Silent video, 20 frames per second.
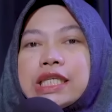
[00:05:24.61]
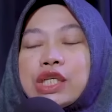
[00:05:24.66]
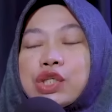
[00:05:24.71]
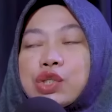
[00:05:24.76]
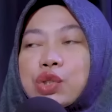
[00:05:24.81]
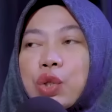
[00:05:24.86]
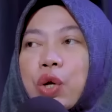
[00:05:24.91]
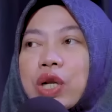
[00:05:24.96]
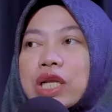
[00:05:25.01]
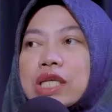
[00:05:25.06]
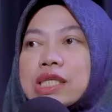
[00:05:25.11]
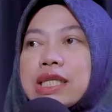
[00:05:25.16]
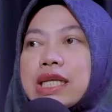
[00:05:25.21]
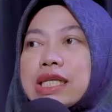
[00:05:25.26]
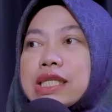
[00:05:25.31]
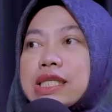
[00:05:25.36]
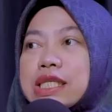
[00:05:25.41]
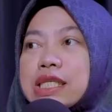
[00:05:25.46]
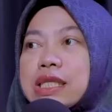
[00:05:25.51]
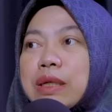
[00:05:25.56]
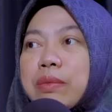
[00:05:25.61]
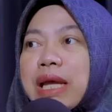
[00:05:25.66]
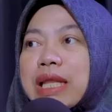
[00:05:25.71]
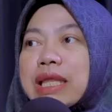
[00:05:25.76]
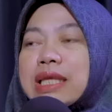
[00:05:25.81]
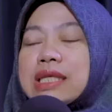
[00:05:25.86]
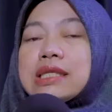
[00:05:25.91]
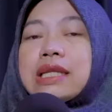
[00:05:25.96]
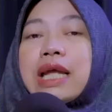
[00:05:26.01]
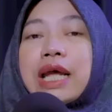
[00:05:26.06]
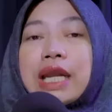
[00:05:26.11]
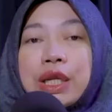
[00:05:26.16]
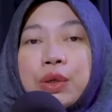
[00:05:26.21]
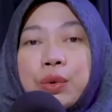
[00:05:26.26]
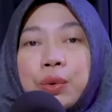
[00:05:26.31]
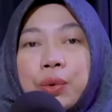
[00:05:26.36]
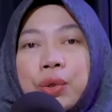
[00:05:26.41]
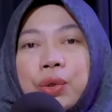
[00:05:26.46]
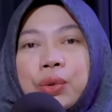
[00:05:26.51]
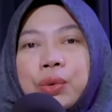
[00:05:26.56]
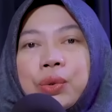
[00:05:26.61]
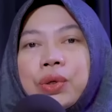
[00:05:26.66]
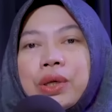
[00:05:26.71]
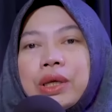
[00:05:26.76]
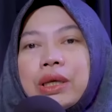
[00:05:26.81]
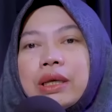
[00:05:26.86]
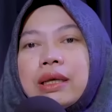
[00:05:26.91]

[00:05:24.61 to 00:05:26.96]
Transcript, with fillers: historis dan sistematis dari dulu